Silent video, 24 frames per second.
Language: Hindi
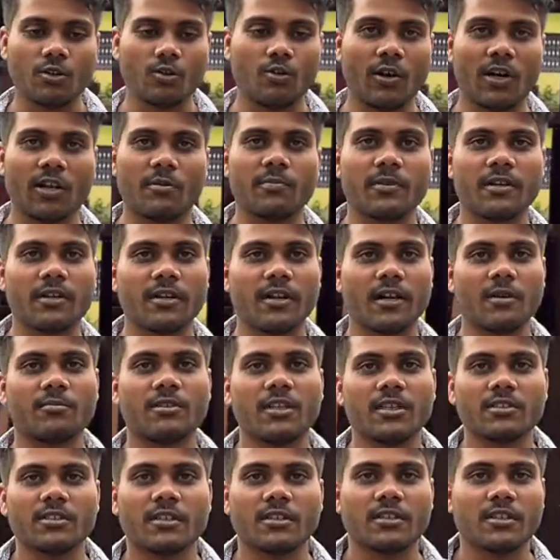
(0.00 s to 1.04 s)
द्वार पे हैं आप
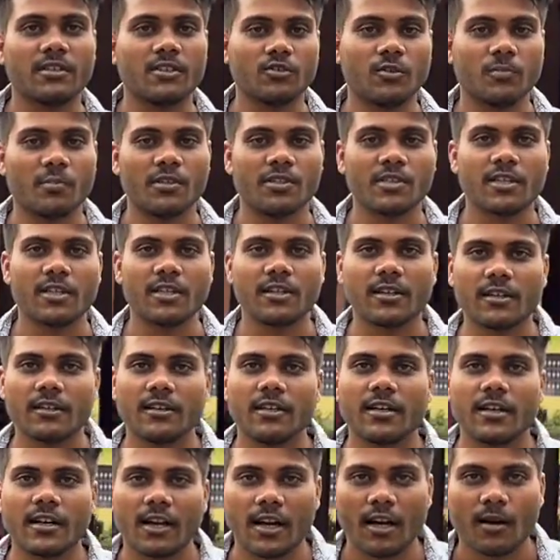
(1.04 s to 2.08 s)
देख सकते हैं ये जो पीछे घर
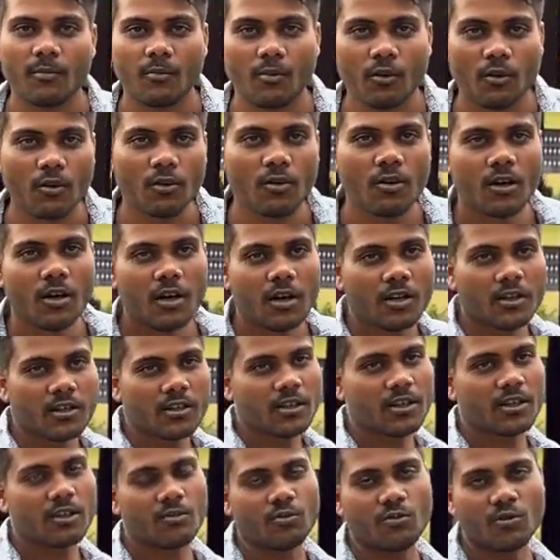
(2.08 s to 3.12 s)
दिख रहा है आपको
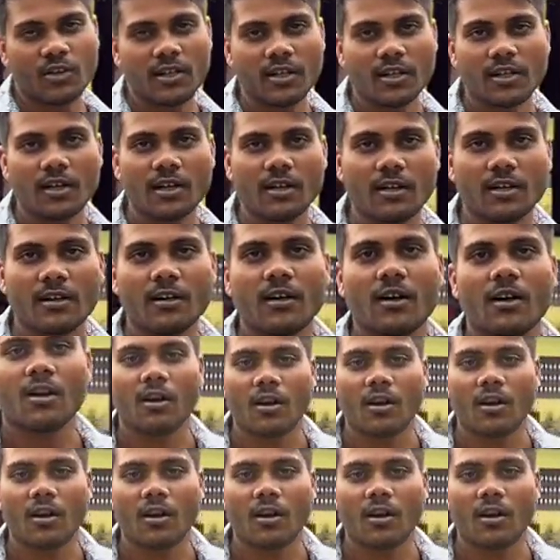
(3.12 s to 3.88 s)
ये उन्हीं का